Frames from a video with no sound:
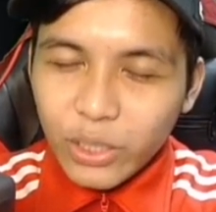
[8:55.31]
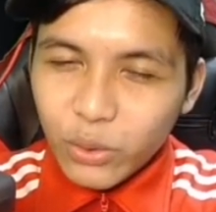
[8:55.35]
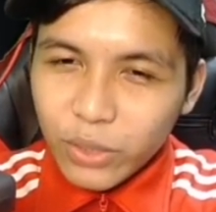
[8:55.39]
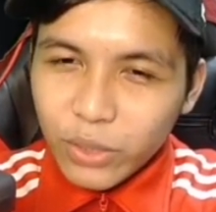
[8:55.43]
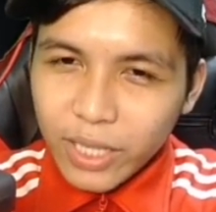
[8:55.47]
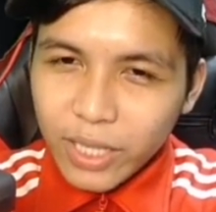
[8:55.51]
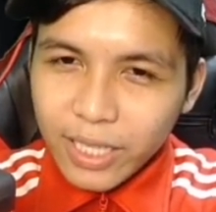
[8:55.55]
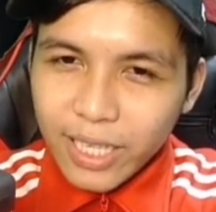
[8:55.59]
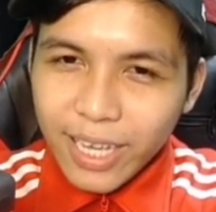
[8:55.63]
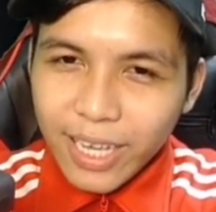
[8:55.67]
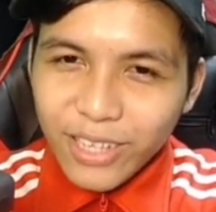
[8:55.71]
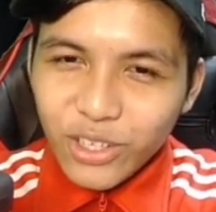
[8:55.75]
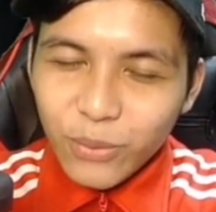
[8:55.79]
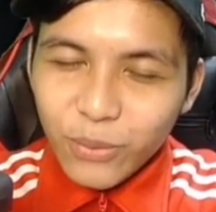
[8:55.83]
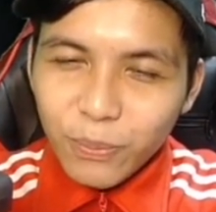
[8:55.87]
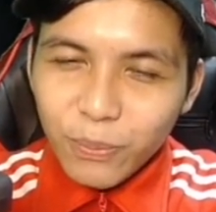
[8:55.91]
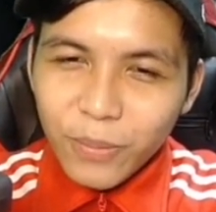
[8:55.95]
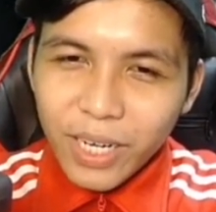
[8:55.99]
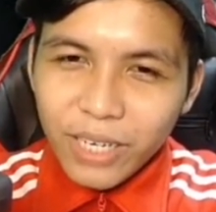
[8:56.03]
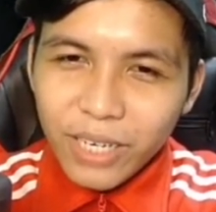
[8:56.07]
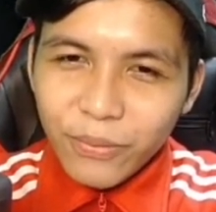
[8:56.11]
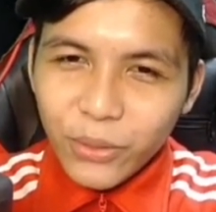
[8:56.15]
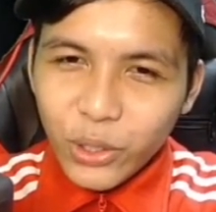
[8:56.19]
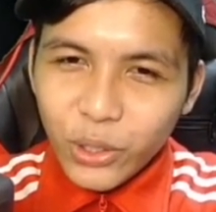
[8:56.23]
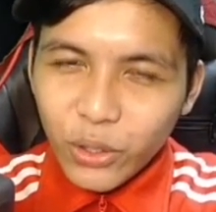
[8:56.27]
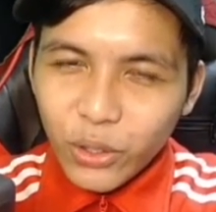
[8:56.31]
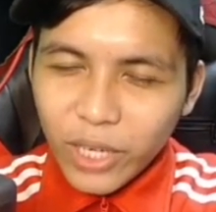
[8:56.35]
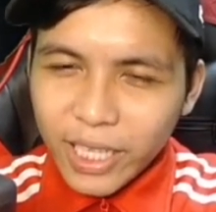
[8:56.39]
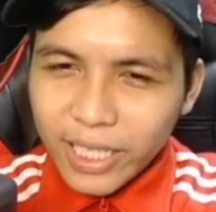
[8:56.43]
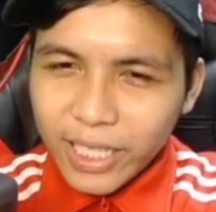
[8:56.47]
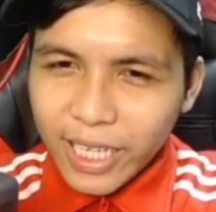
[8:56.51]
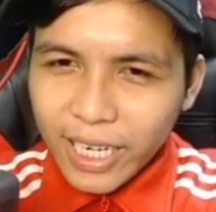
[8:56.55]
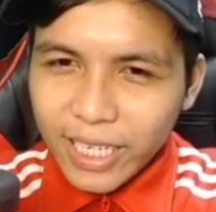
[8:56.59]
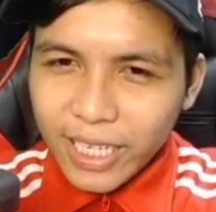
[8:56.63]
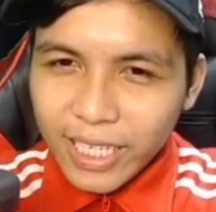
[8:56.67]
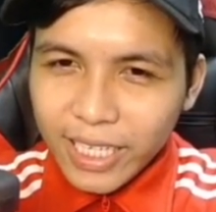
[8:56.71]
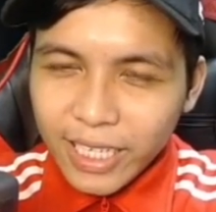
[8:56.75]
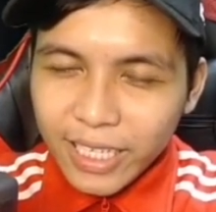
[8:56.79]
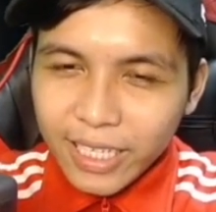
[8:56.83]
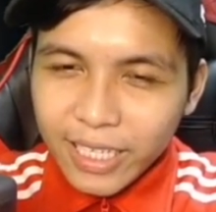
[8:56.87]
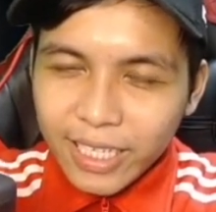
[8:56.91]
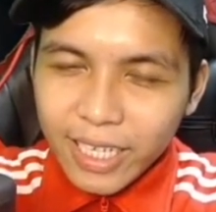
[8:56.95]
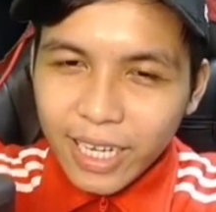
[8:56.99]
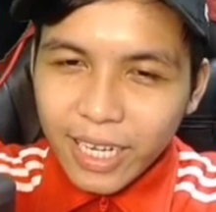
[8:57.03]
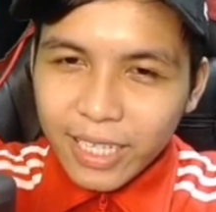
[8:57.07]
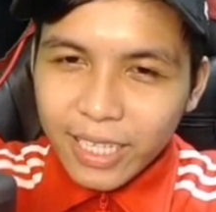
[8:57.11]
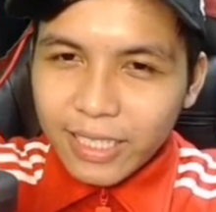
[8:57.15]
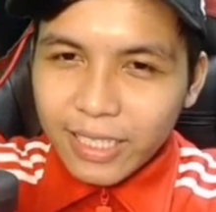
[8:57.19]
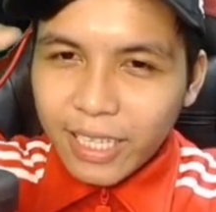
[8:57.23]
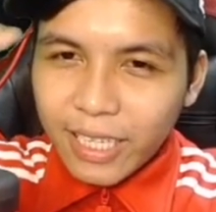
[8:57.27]
itu saja jumpa di video lain kali.
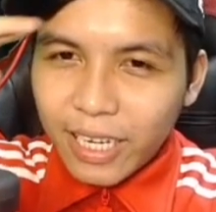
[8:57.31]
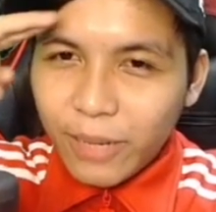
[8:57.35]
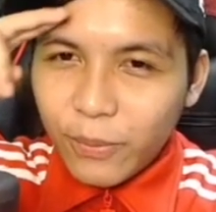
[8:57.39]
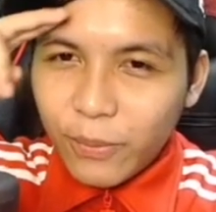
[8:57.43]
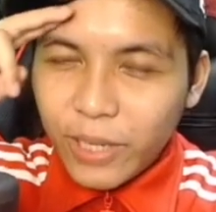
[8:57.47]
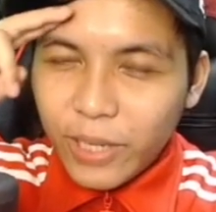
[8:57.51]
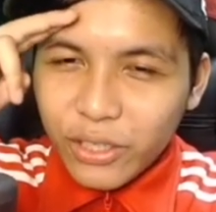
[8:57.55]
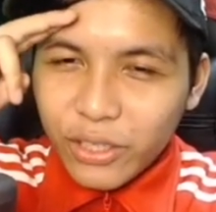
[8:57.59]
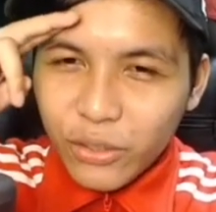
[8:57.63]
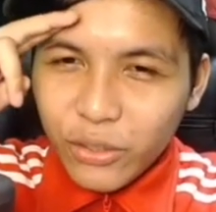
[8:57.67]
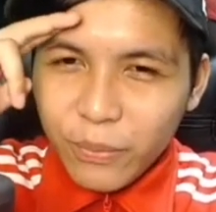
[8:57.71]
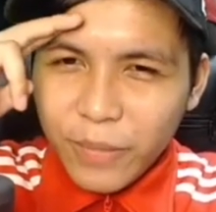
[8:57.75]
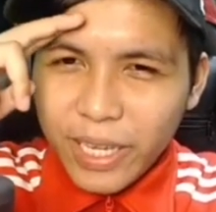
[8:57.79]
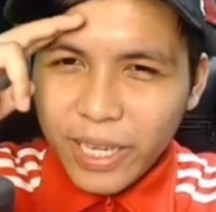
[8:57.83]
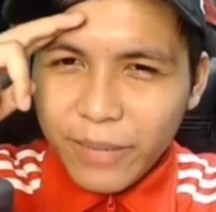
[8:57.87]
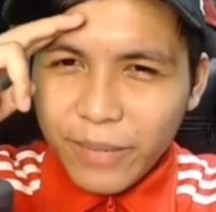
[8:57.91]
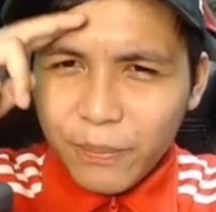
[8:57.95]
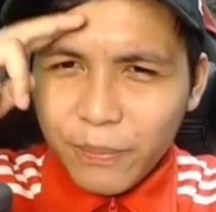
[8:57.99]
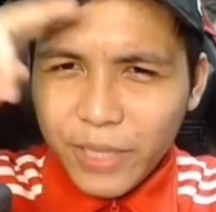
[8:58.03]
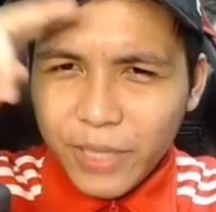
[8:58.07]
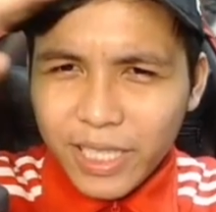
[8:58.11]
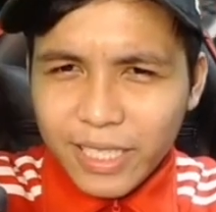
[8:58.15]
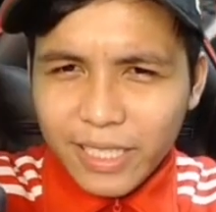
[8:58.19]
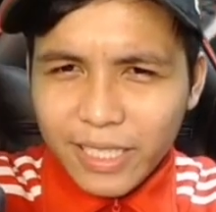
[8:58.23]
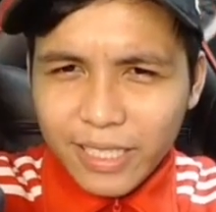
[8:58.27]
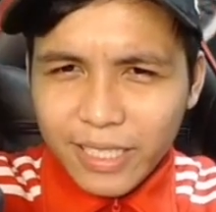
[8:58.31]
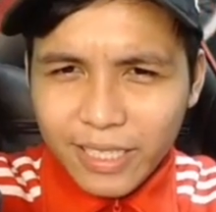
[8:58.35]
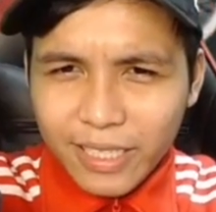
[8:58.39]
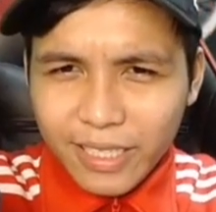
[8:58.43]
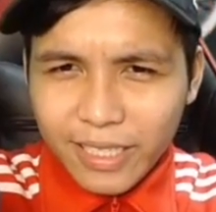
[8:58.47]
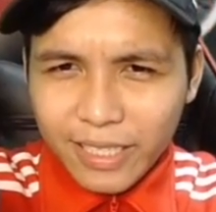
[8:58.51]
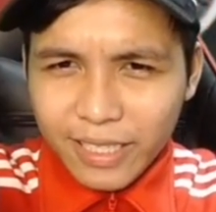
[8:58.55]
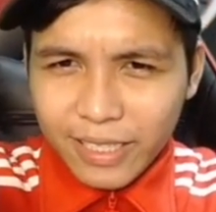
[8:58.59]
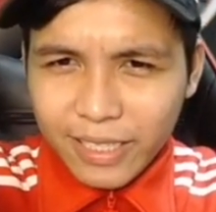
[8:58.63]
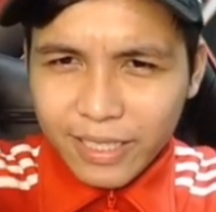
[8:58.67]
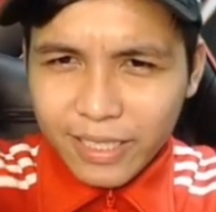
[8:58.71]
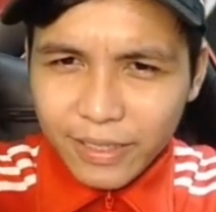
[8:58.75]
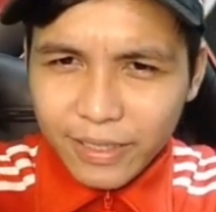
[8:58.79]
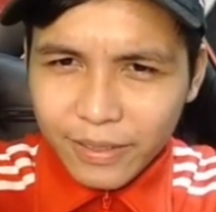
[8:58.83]
Assalamualaikum and peace.